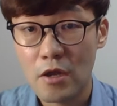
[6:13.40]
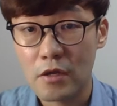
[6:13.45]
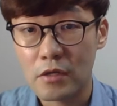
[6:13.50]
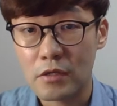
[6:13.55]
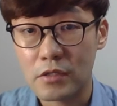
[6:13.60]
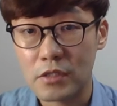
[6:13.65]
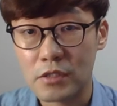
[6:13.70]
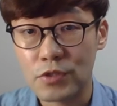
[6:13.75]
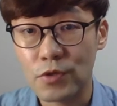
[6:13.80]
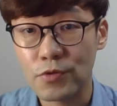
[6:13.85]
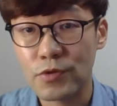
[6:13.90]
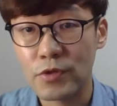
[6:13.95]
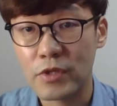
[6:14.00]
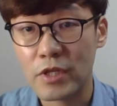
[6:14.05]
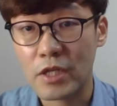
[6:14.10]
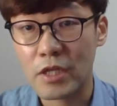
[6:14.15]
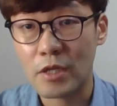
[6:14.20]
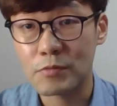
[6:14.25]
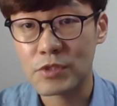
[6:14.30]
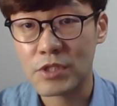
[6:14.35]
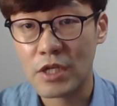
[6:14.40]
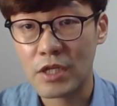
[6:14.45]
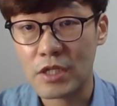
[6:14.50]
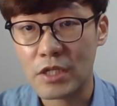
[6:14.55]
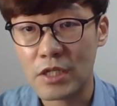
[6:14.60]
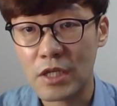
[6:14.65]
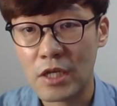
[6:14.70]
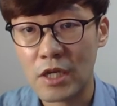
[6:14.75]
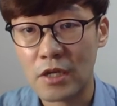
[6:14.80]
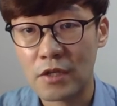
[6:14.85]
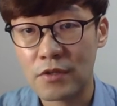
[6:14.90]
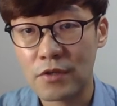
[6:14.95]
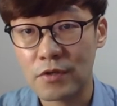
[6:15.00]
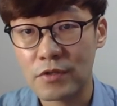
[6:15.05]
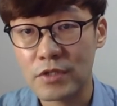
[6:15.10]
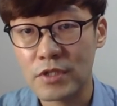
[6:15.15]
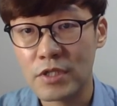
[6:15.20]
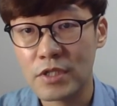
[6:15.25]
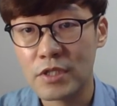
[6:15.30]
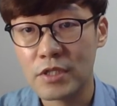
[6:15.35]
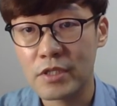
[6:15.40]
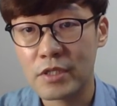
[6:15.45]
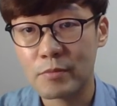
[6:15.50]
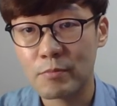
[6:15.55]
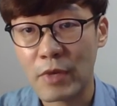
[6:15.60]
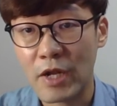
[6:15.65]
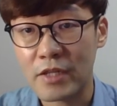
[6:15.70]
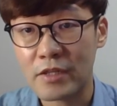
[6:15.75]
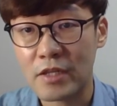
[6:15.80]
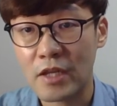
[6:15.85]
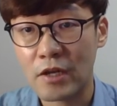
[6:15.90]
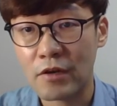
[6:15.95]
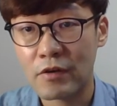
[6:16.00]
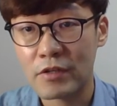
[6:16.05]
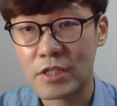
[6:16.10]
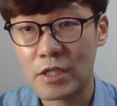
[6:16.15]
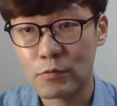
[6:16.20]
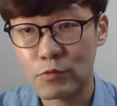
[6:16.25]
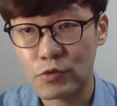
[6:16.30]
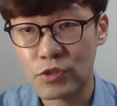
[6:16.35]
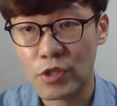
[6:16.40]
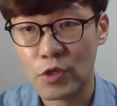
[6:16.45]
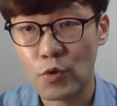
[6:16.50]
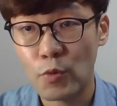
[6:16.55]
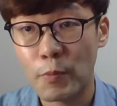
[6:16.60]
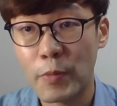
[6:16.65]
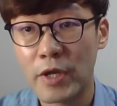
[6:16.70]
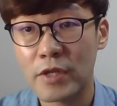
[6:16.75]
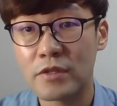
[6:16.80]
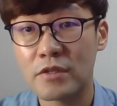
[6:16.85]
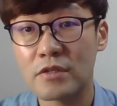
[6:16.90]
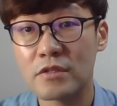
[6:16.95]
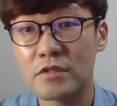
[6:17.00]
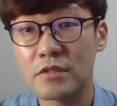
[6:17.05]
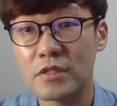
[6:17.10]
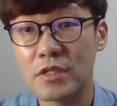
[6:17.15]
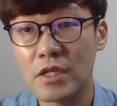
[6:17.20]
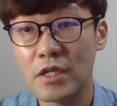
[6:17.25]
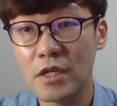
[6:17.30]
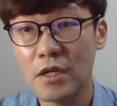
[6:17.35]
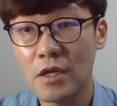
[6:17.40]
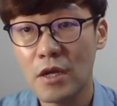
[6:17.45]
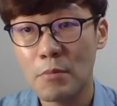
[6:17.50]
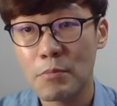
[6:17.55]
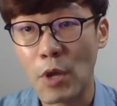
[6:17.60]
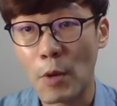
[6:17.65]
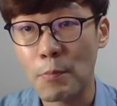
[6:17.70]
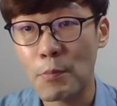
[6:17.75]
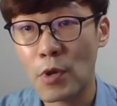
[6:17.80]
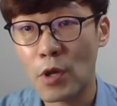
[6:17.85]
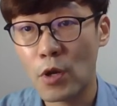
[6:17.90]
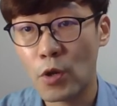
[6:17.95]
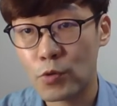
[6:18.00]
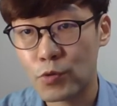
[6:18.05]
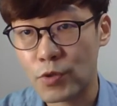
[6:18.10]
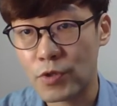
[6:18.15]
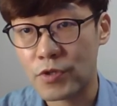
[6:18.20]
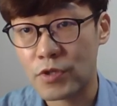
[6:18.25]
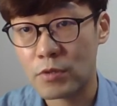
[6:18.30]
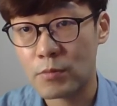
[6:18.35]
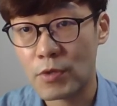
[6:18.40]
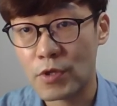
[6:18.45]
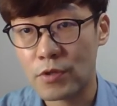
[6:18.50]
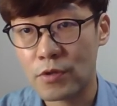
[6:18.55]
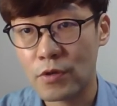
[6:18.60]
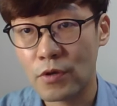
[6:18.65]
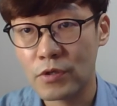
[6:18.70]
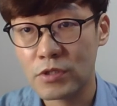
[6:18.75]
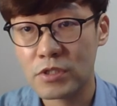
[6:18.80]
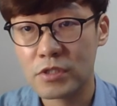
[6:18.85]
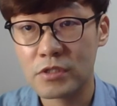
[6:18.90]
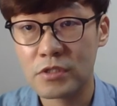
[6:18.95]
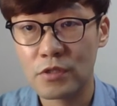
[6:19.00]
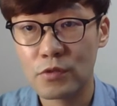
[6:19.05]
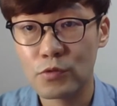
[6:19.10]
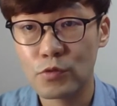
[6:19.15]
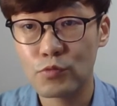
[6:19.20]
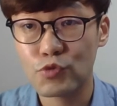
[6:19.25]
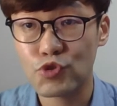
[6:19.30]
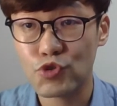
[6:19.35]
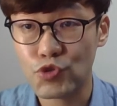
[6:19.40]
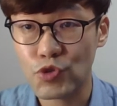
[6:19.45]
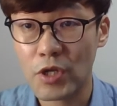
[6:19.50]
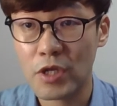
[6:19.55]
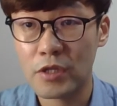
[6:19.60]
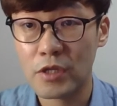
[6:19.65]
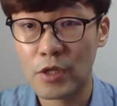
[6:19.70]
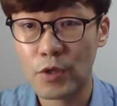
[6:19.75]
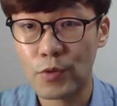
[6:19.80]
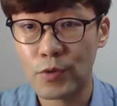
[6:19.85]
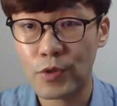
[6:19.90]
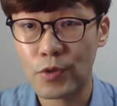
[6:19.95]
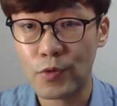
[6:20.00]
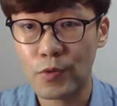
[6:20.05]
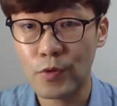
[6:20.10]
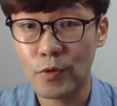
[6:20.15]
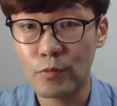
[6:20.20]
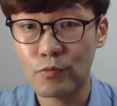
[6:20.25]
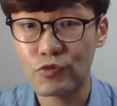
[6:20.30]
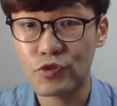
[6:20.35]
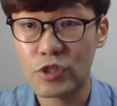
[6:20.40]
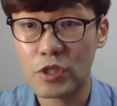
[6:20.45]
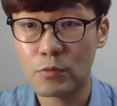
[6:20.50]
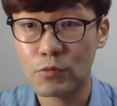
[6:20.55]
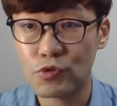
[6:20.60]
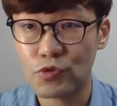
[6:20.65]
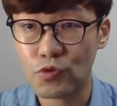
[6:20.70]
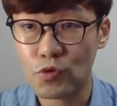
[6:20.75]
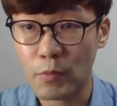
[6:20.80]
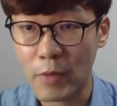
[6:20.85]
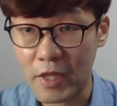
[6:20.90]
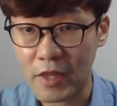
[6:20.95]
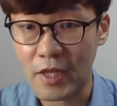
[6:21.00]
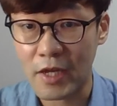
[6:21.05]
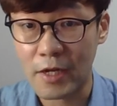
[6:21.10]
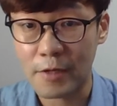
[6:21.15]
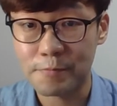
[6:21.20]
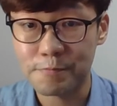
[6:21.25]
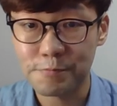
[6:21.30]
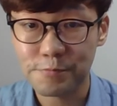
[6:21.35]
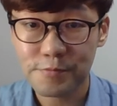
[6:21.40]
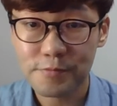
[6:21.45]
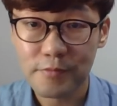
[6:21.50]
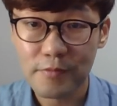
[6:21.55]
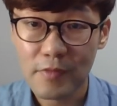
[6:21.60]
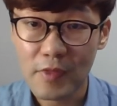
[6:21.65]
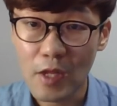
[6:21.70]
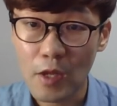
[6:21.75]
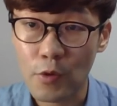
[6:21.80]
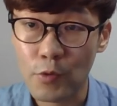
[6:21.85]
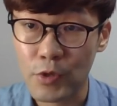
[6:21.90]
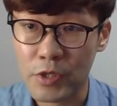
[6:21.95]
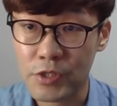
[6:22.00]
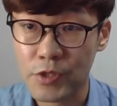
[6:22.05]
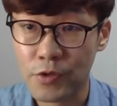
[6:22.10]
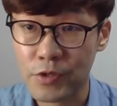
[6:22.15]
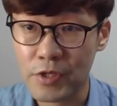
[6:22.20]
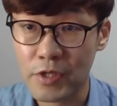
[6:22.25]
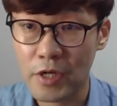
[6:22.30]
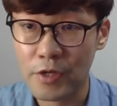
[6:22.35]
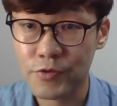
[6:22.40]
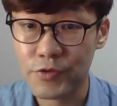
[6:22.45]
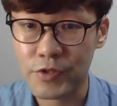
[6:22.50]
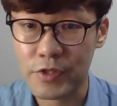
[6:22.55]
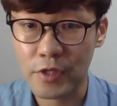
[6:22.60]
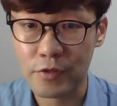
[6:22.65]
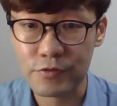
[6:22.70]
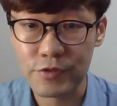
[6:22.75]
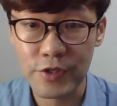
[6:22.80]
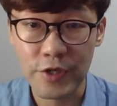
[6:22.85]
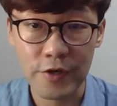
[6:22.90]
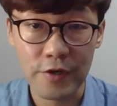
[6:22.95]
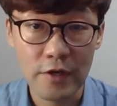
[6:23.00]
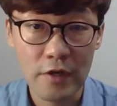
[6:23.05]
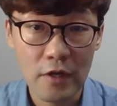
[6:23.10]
그 청소년 내담자 이해에서는 발달 과자 문제 이 파트들이 변별력도 있으면서 실제로 좀 중요한 내용이고 문제 비중도 많다. 그렇게 정리를 할 수 있겠고요.